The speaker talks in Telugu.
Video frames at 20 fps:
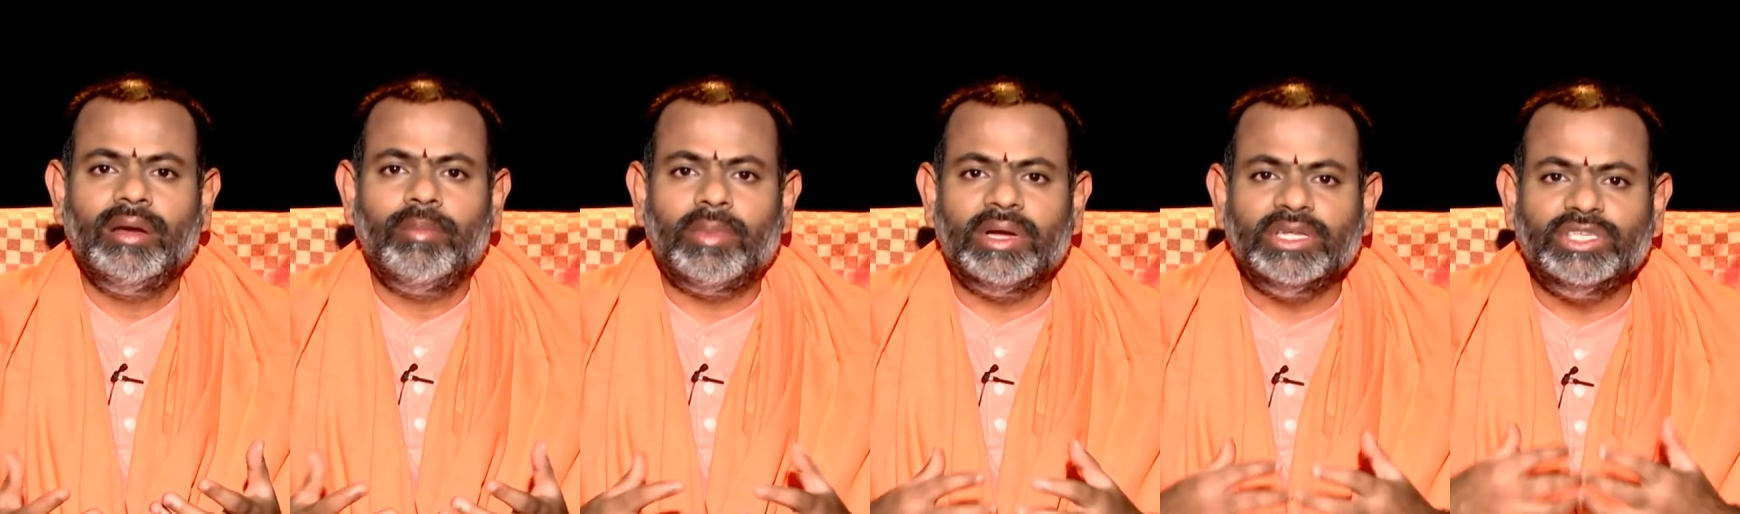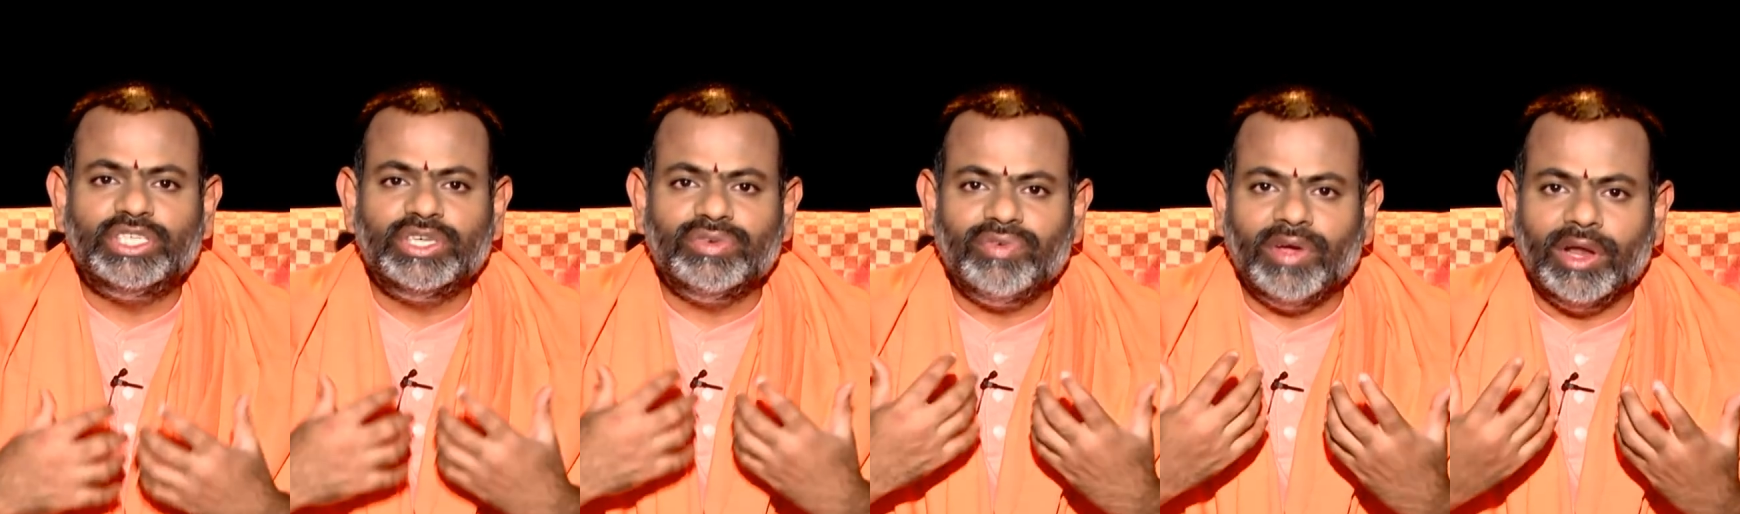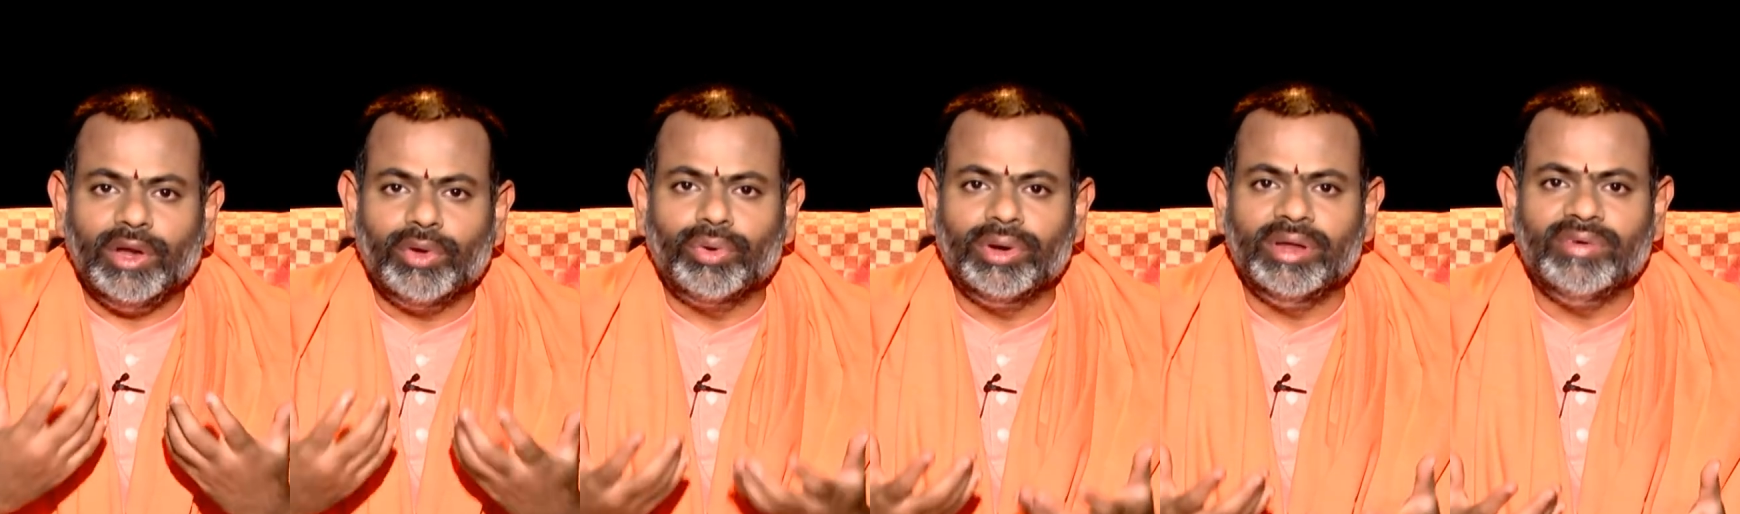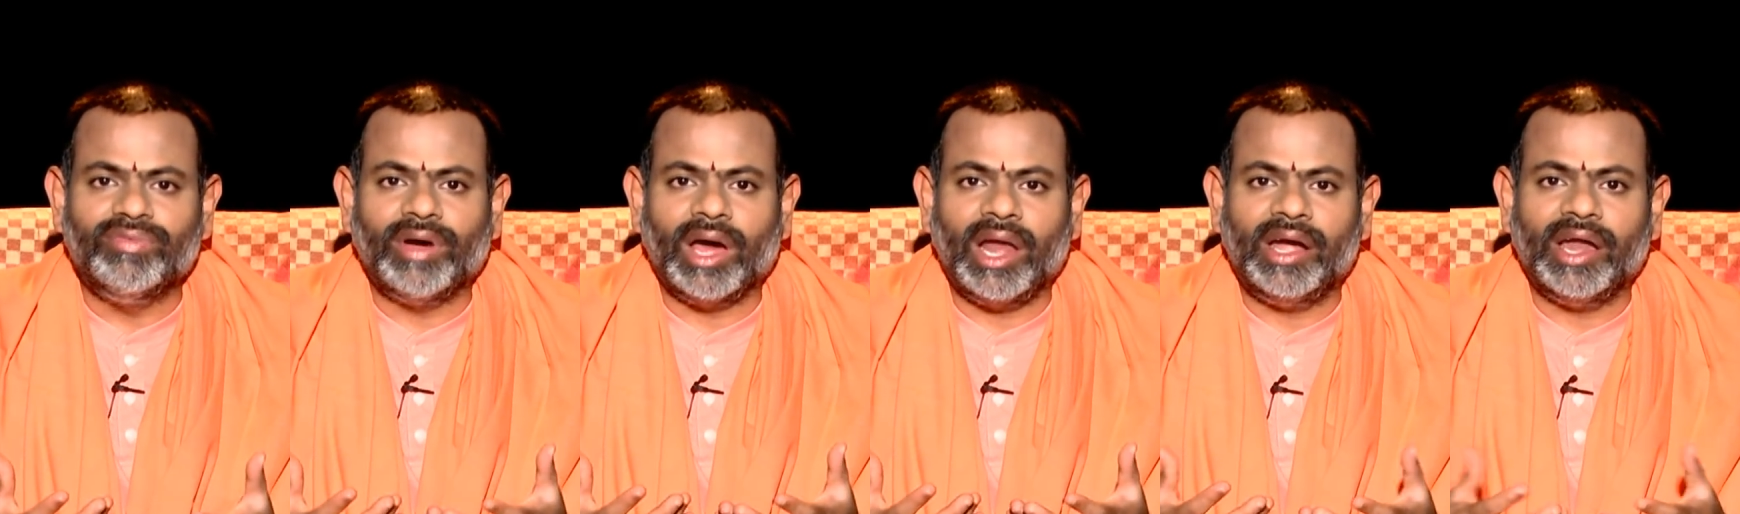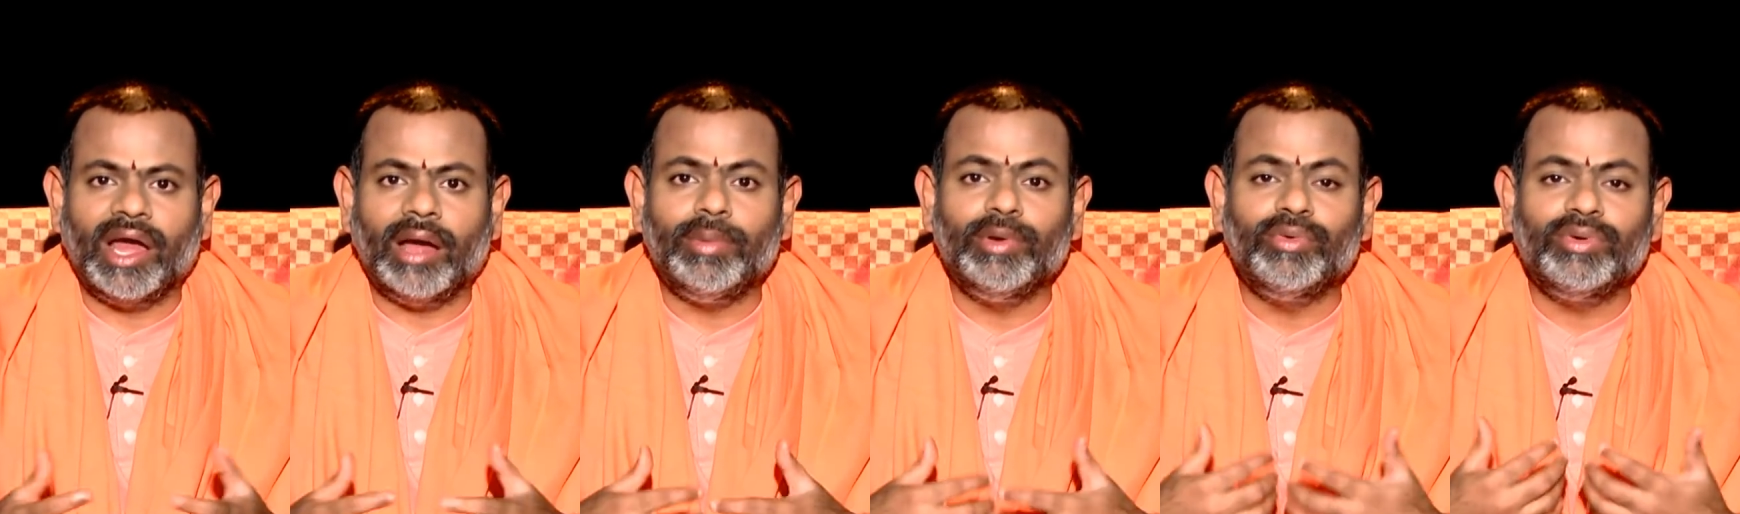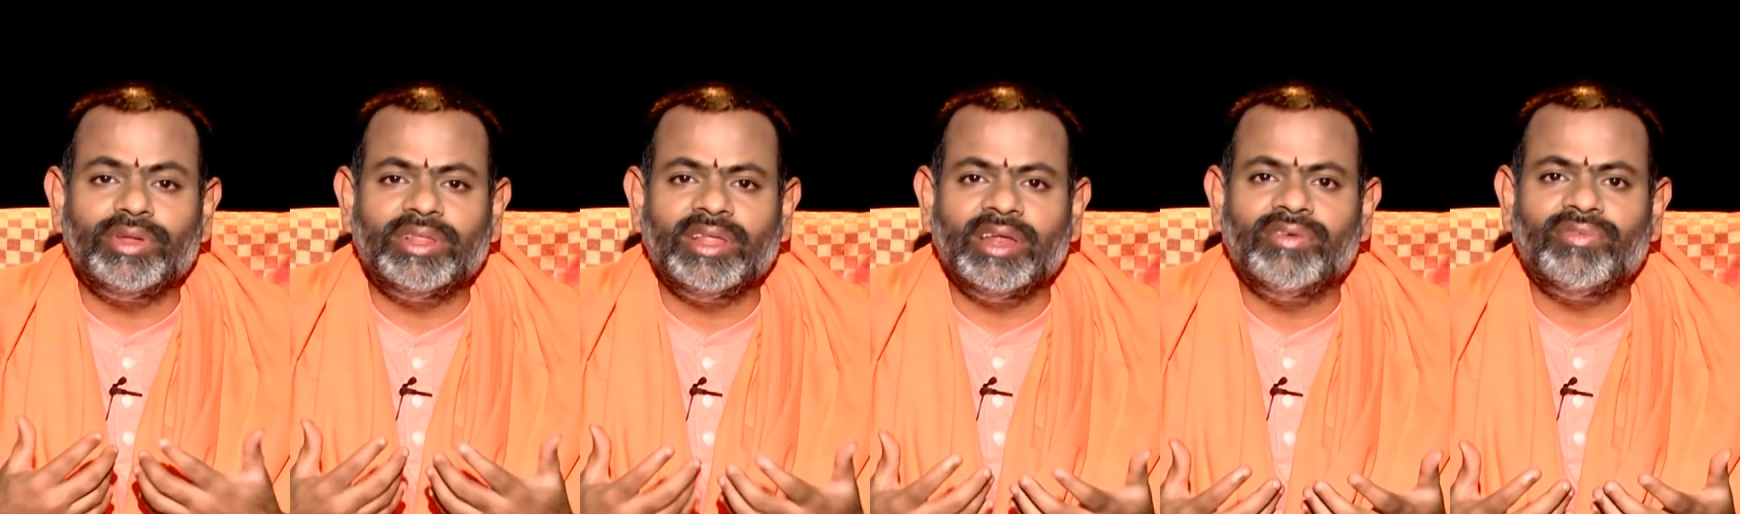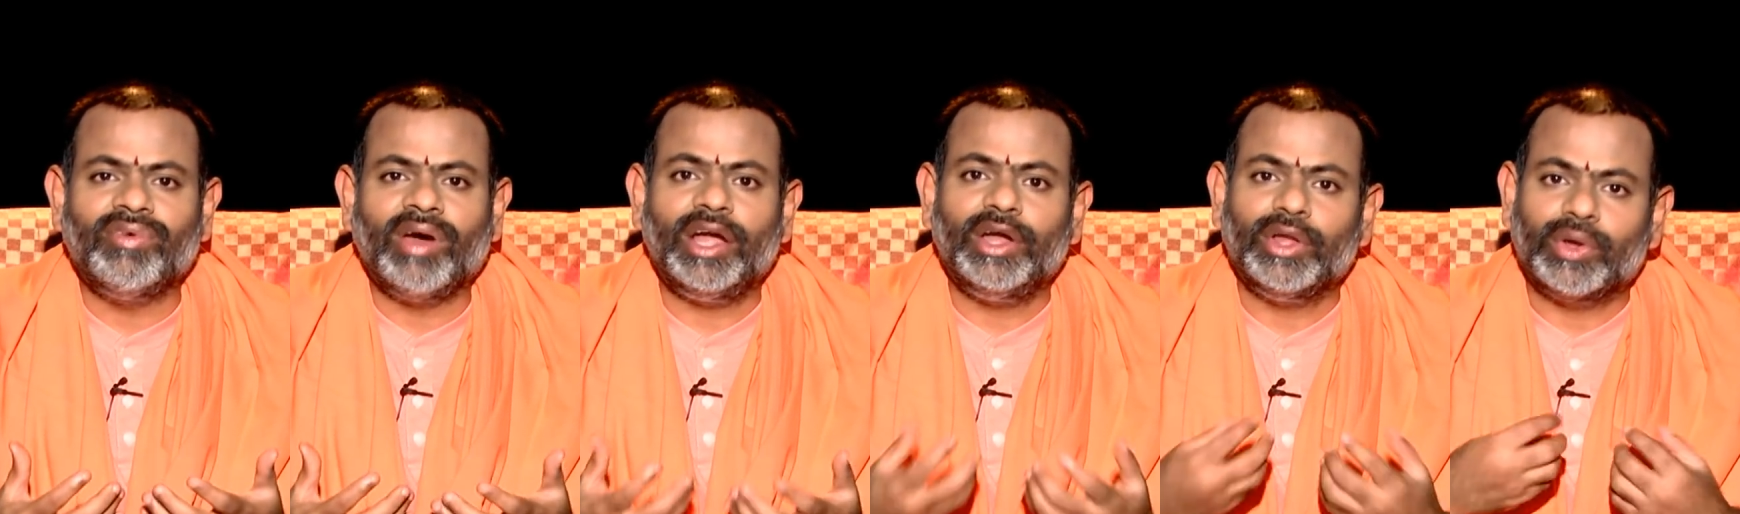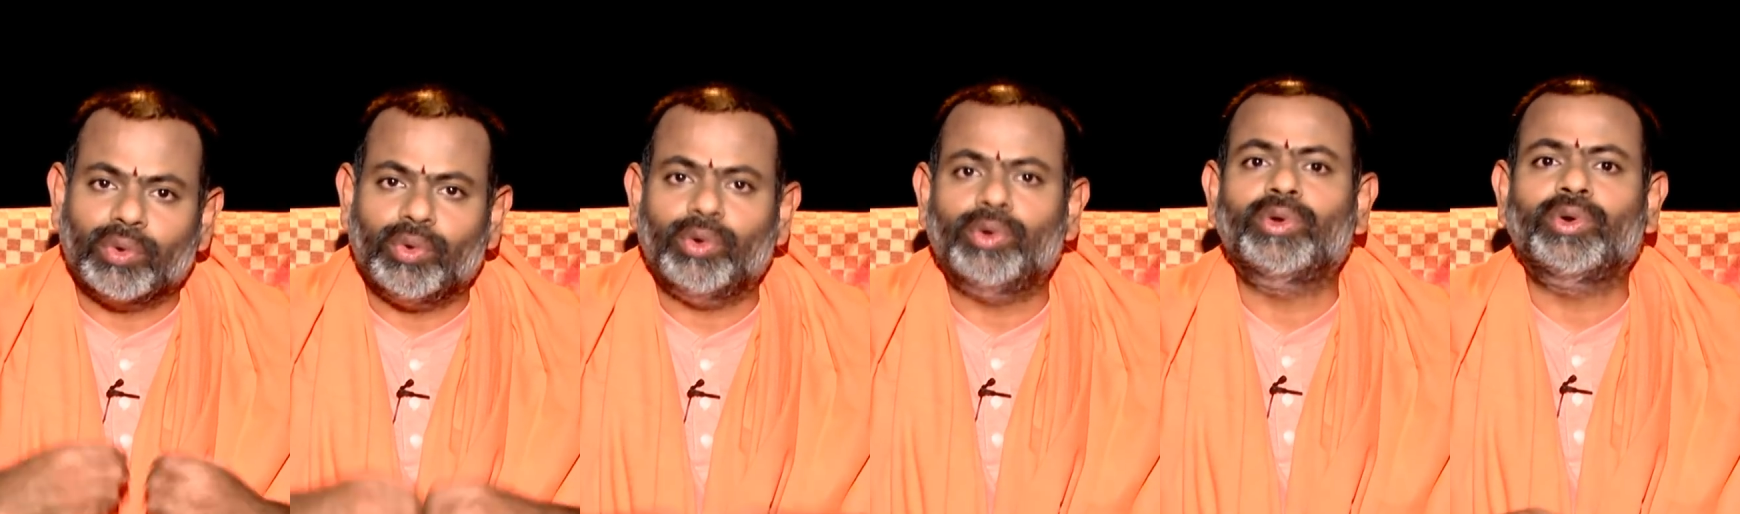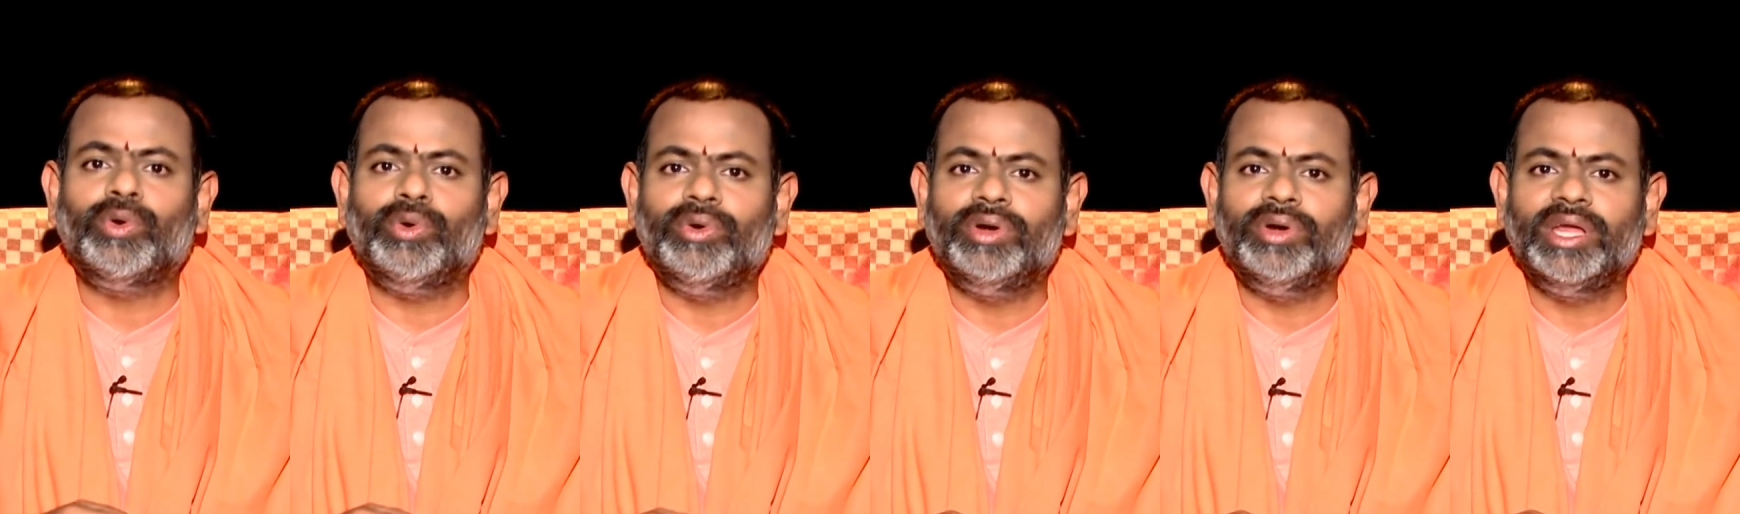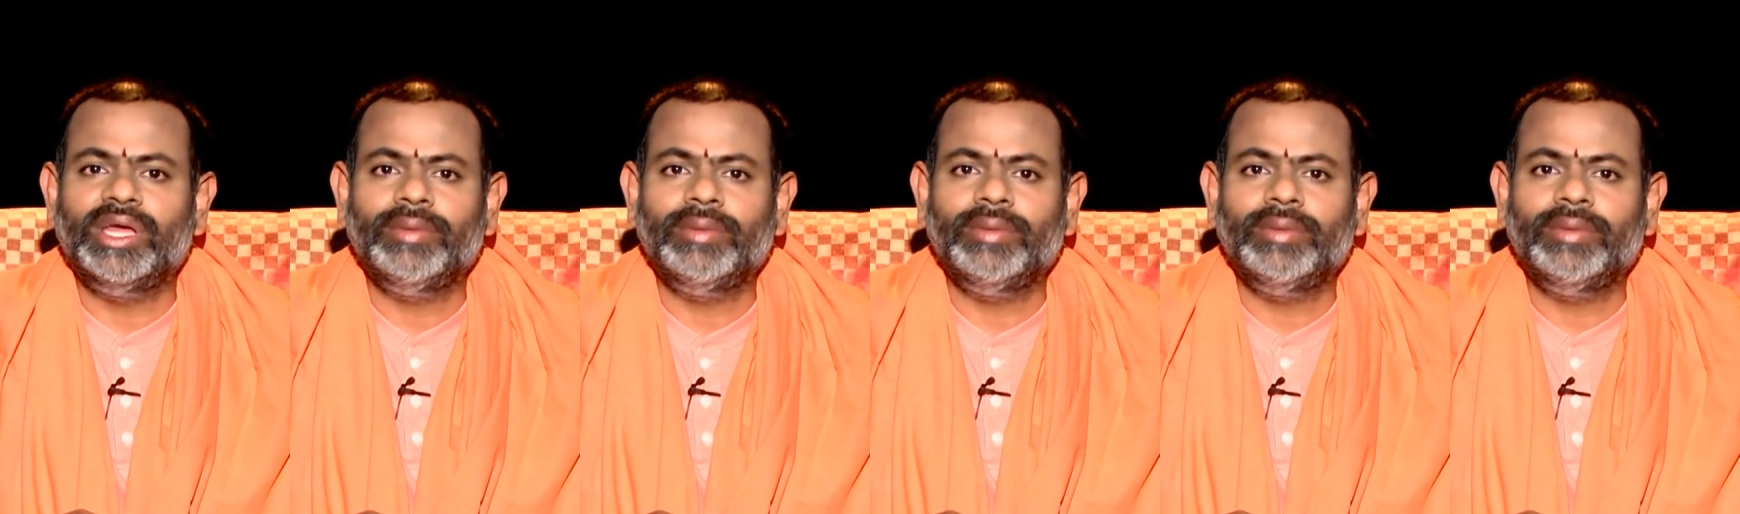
మంచి వెలుగునివ్వాలని అభివృద్ధినివ్వాలని కోరుకోండి